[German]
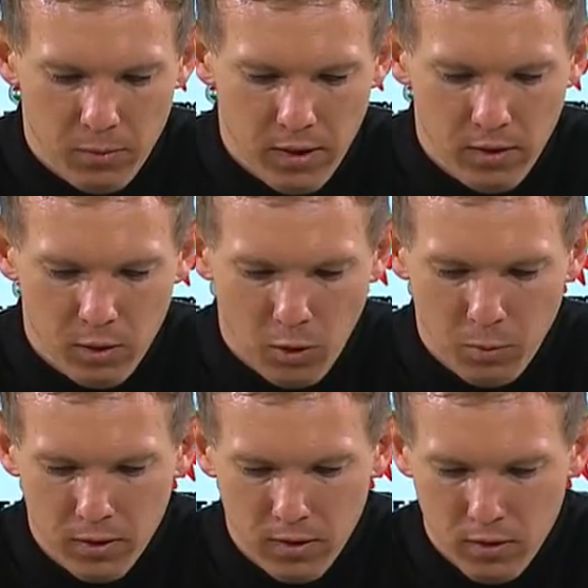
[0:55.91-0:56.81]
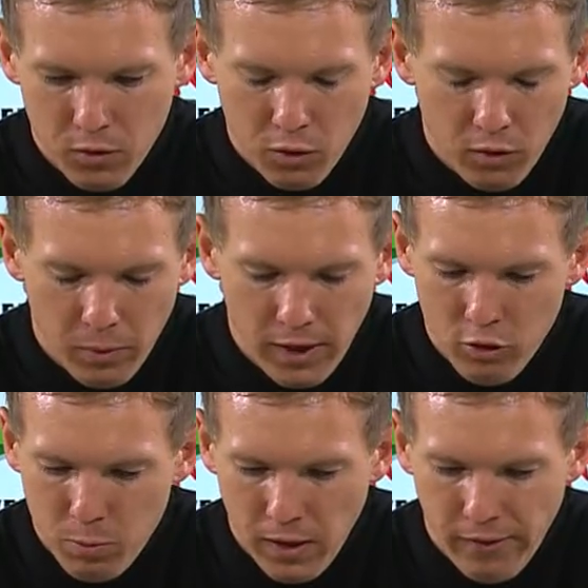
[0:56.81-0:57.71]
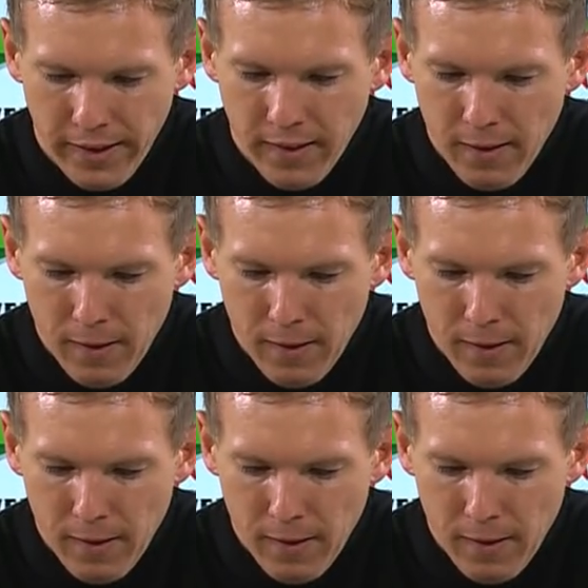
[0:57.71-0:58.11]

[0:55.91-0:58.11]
Zentrum auch ein bisschen zu früh vom Gegenspieler weg,